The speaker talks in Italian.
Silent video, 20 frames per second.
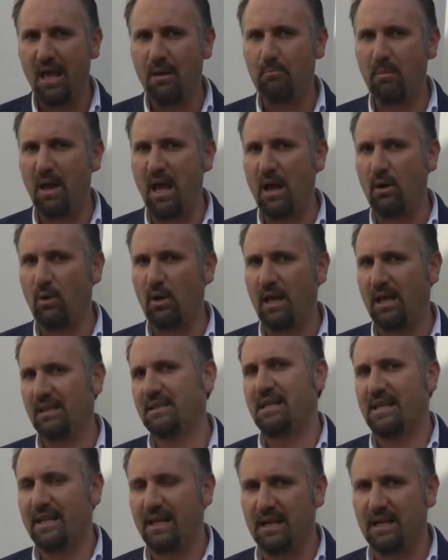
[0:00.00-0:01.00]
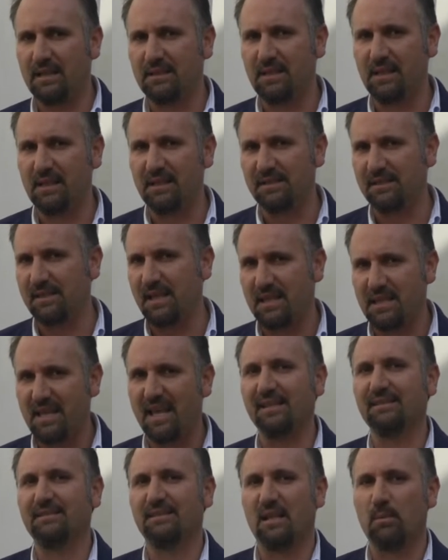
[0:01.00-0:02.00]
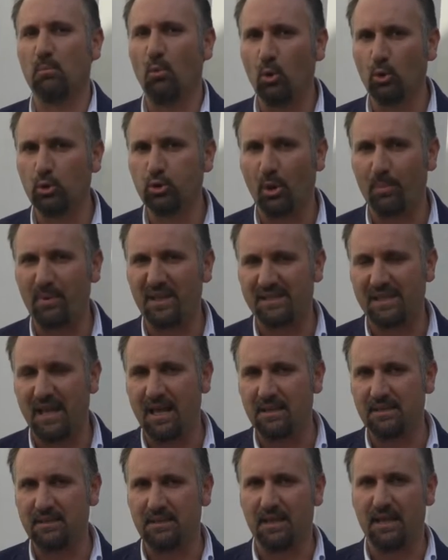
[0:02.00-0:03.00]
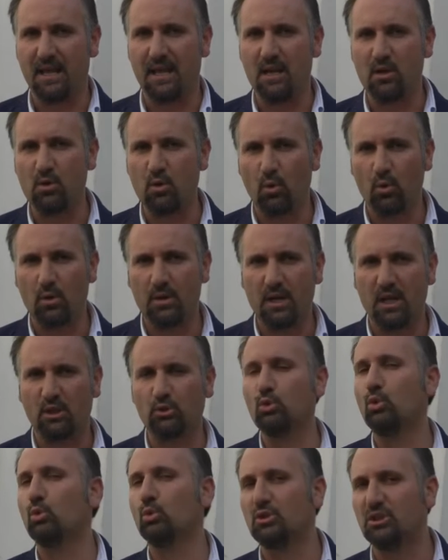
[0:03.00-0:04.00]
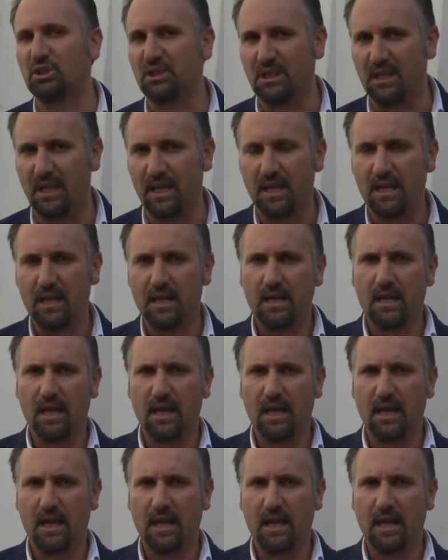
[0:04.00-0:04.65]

ma ha delle caratteristiche di essere molto pesante e non duttile